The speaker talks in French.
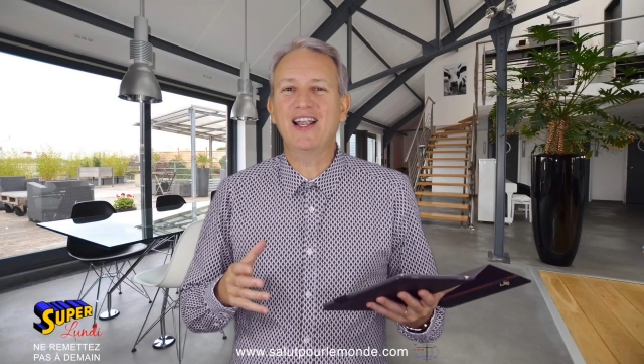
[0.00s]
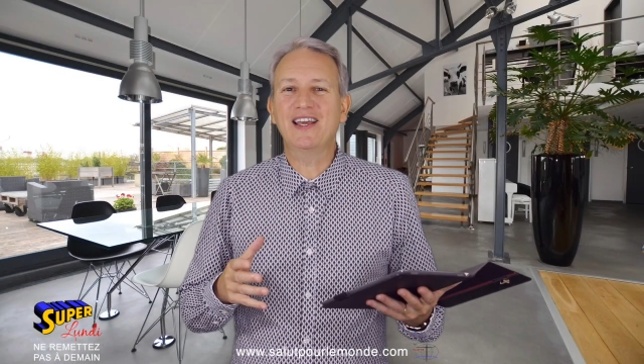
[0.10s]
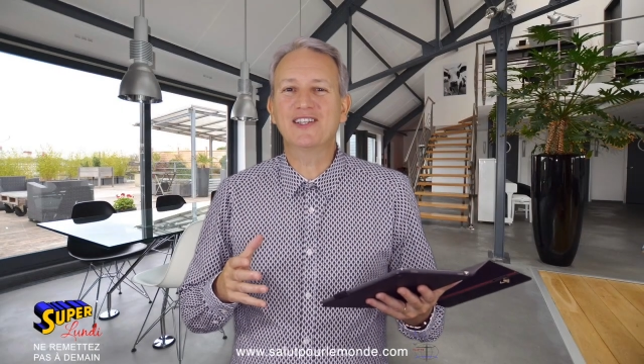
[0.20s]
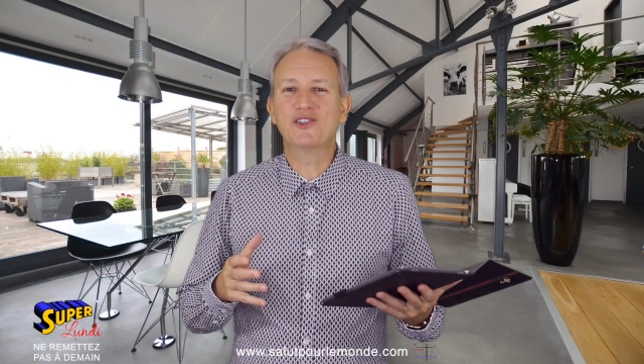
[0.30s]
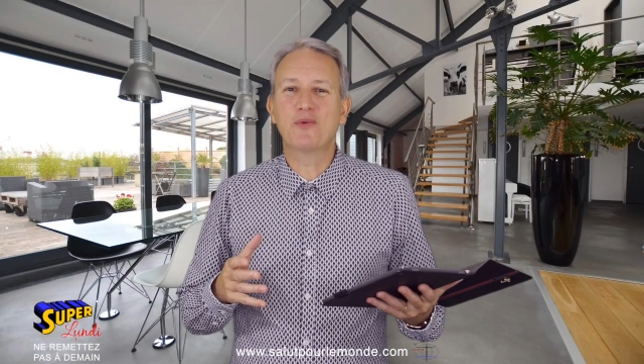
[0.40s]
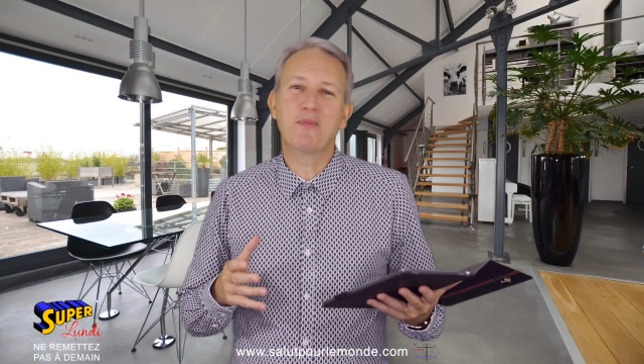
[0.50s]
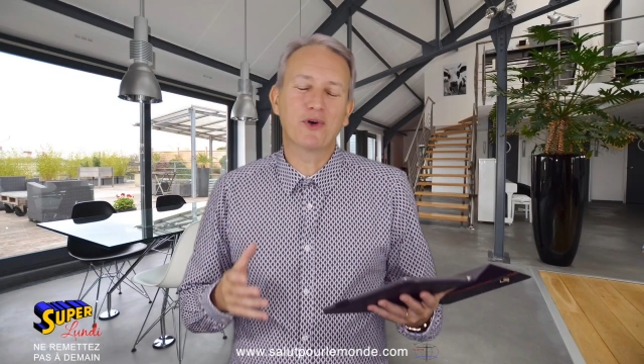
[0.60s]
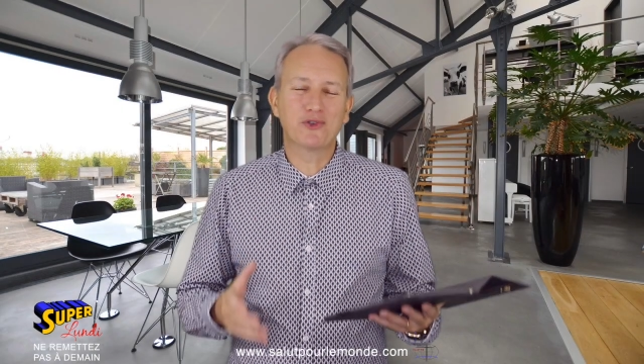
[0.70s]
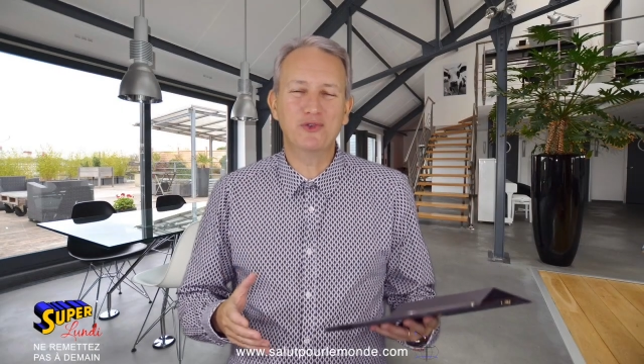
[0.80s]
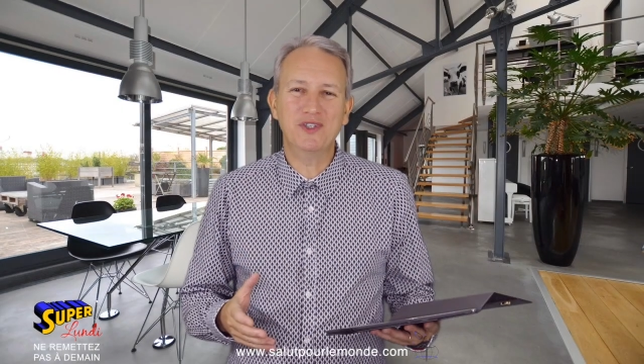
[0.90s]
les
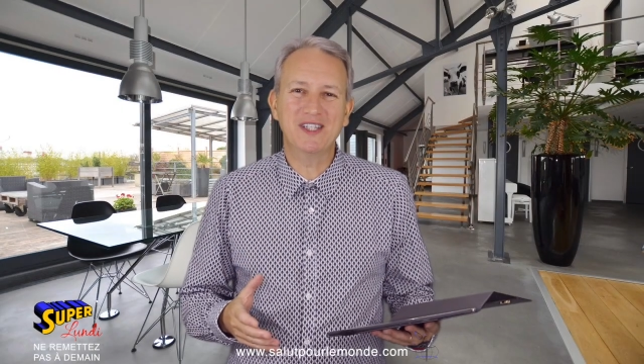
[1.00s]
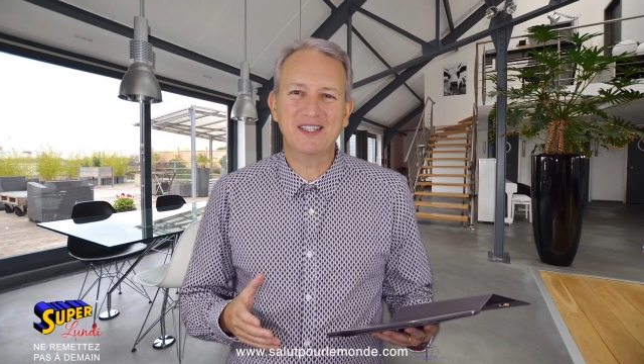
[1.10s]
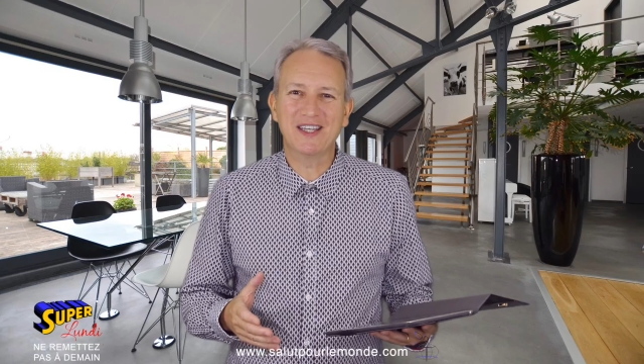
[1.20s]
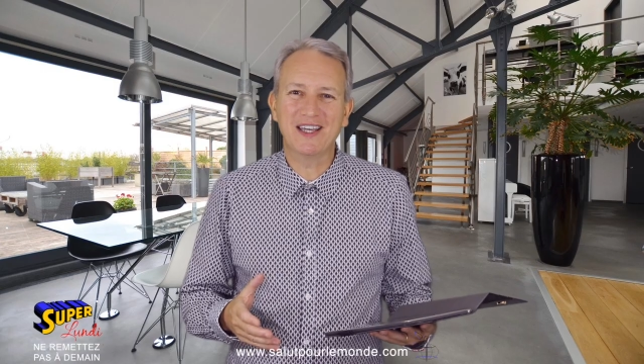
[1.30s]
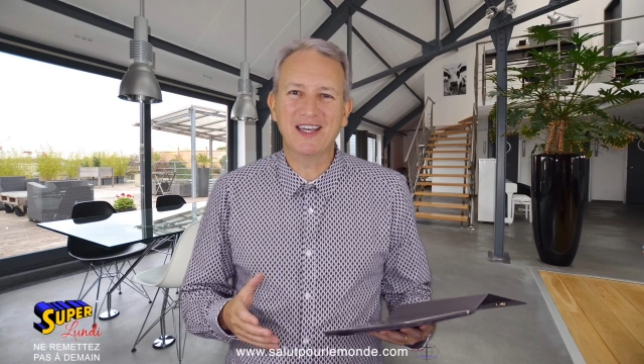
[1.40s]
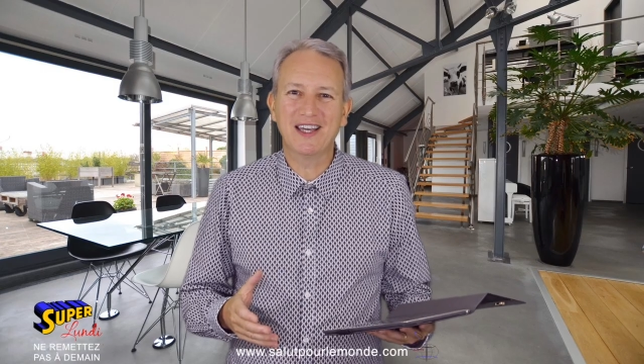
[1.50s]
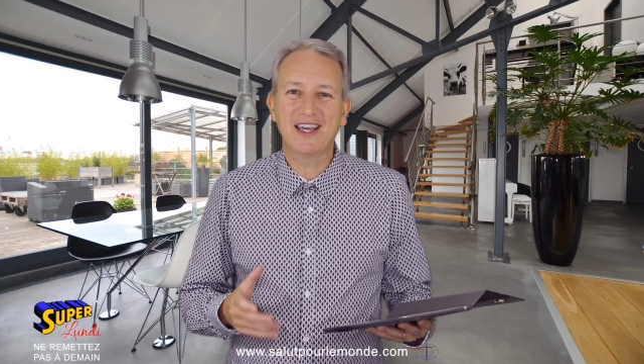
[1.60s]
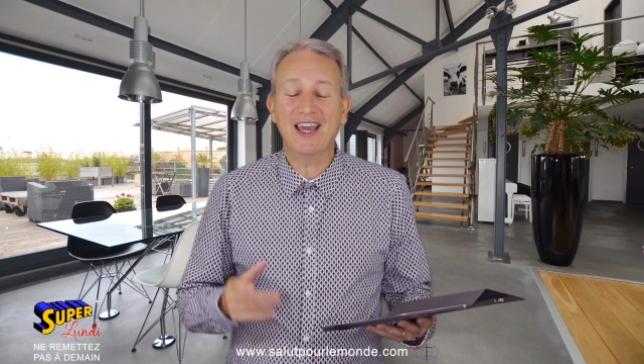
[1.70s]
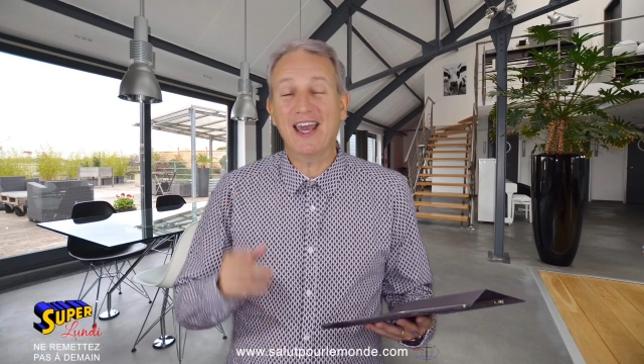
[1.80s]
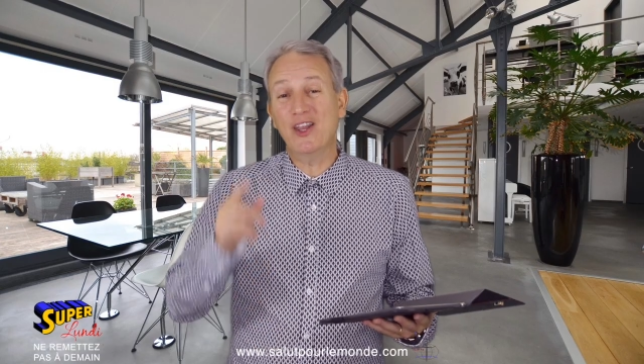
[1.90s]
opportunités
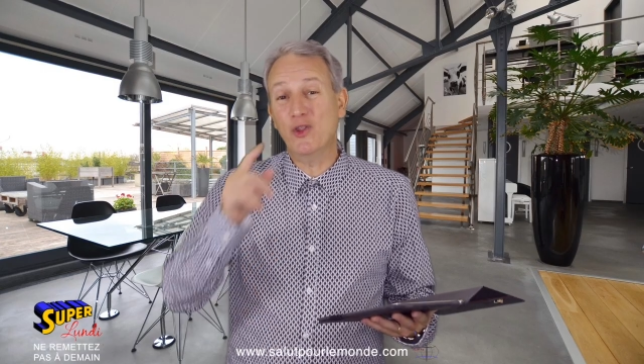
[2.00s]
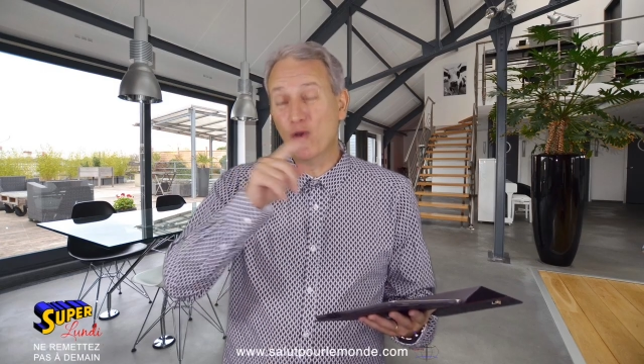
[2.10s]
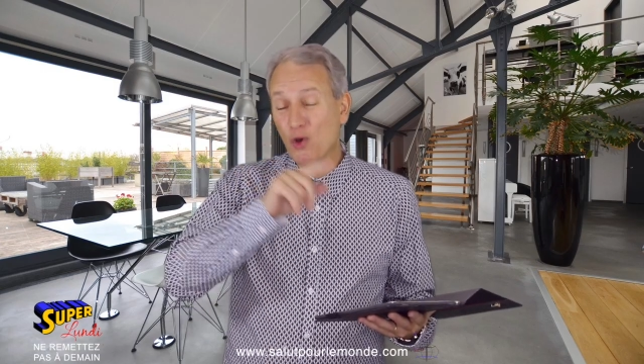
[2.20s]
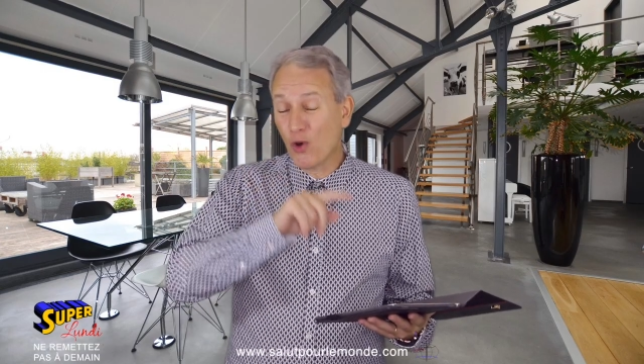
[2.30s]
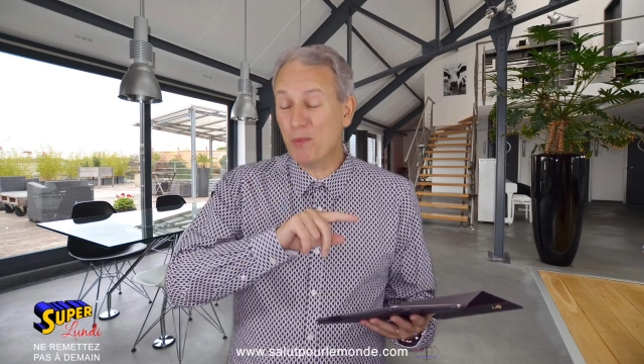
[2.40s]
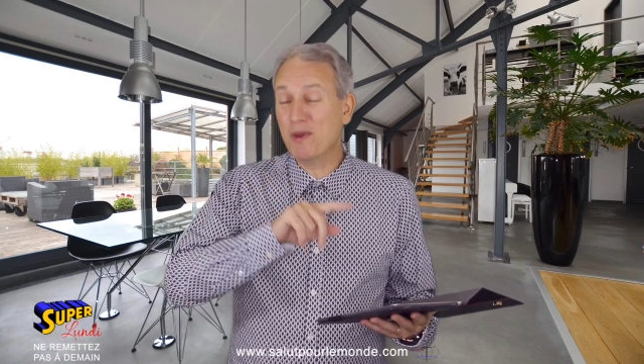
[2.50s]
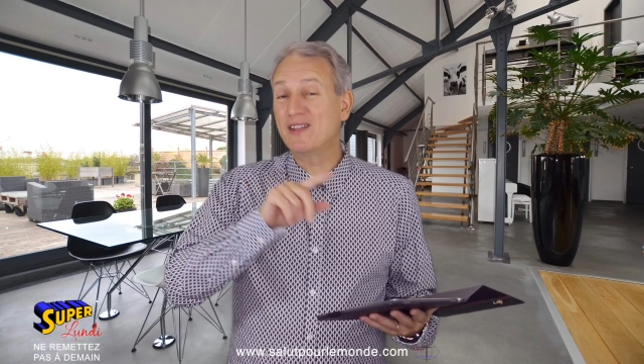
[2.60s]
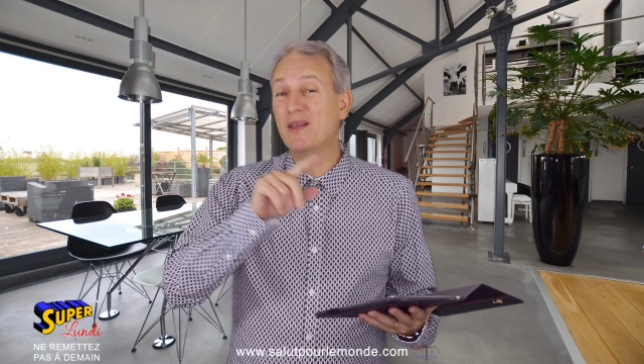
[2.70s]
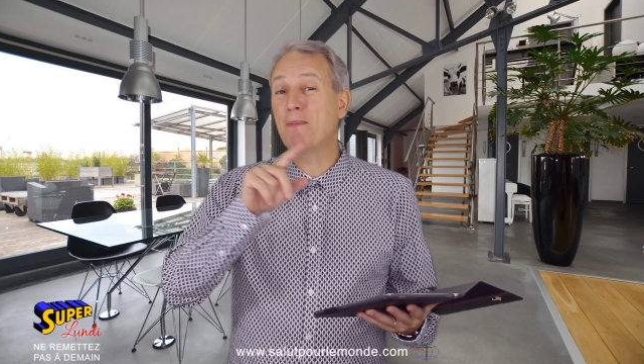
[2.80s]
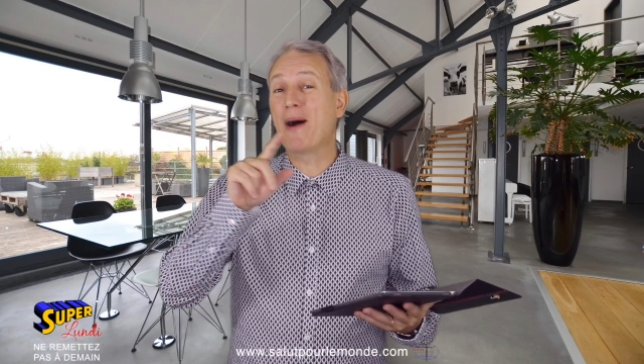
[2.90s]
et ne
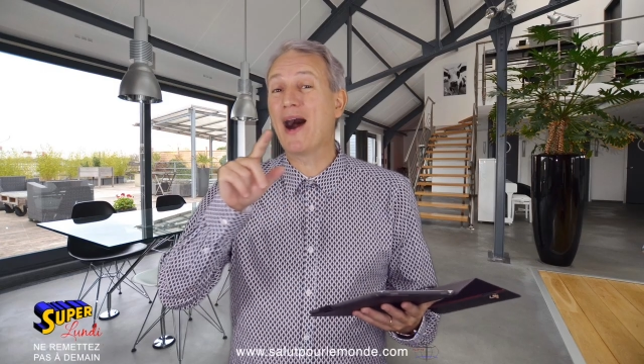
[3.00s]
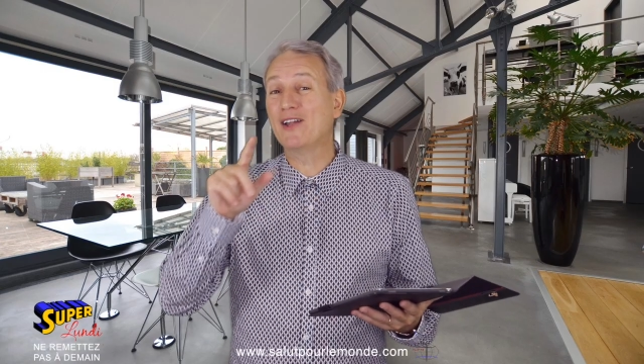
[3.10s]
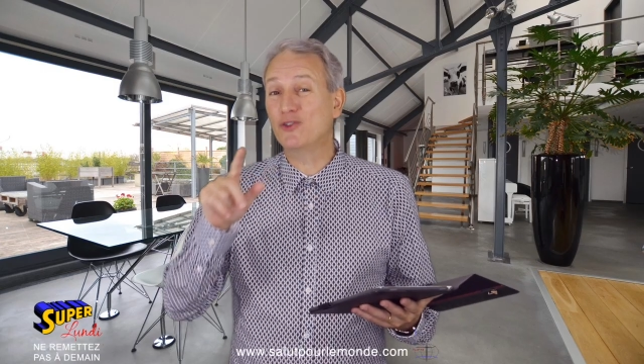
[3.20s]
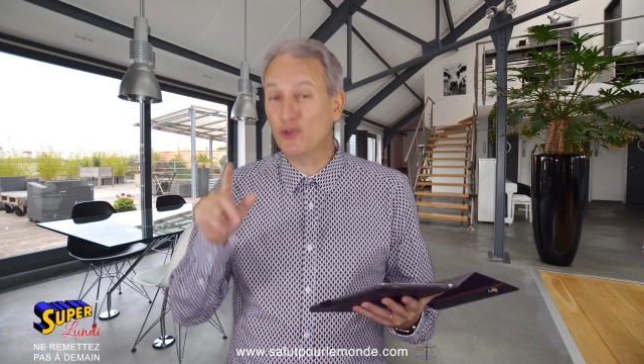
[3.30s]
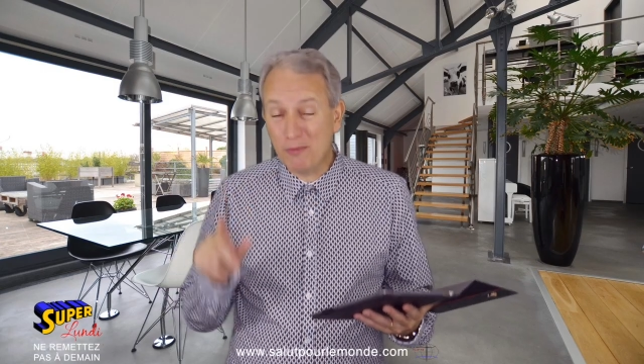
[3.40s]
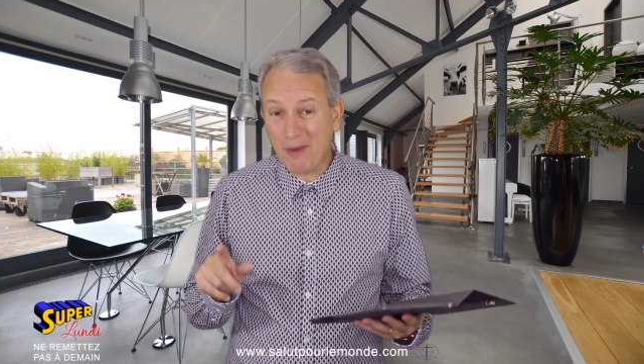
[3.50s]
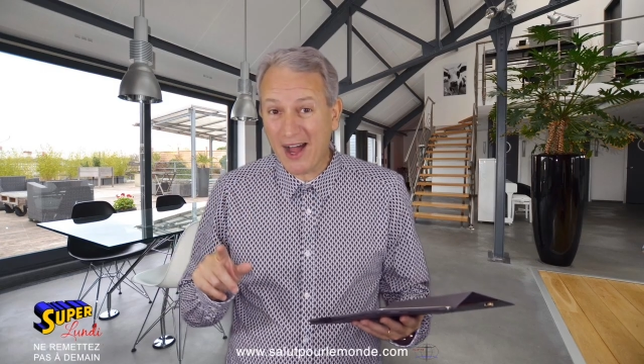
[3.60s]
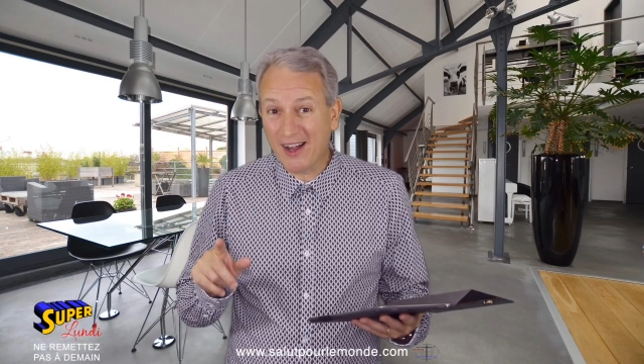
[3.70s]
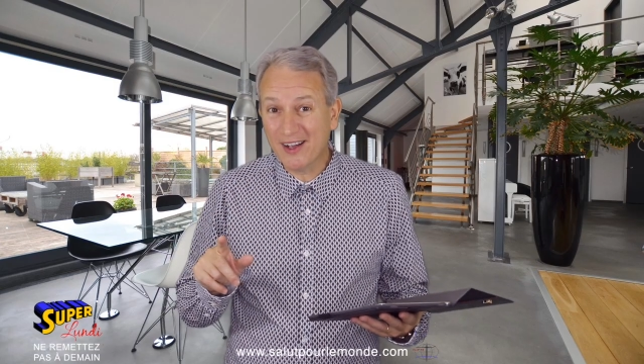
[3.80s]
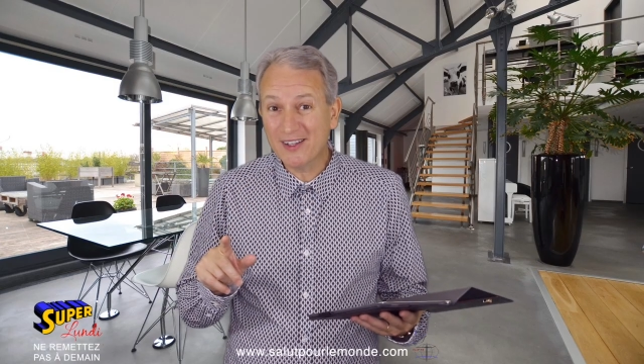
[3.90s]
remettez pas à
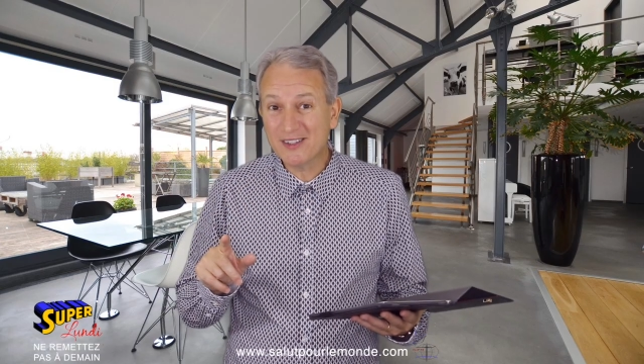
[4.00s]
demain